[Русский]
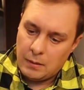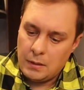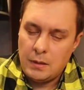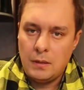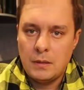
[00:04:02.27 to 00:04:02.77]

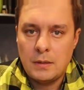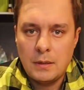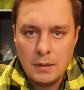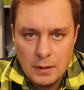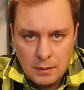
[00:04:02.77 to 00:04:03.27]
единица
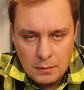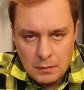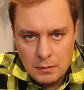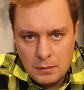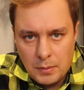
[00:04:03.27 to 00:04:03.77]
это,
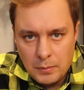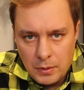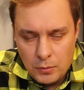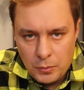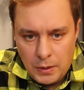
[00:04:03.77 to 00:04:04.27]
по
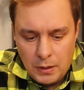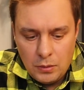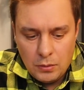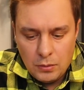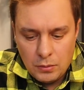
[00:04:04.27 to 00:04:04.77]
моему
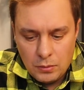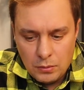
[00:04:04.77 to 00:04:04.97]
мнению,